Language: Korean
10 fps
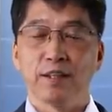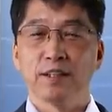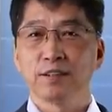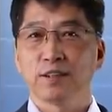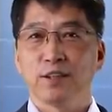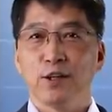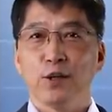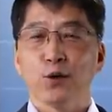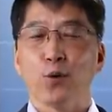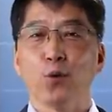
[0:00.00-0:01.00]
이는
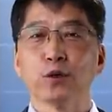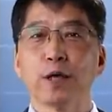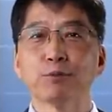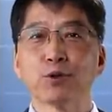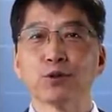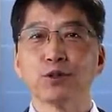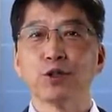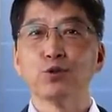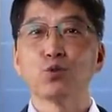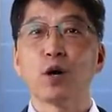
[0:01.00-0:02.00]
고대 문헌을
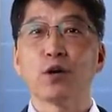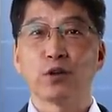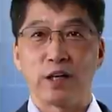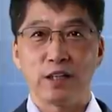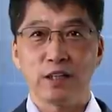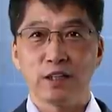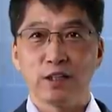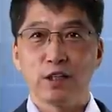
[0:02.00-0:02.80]
연구하거나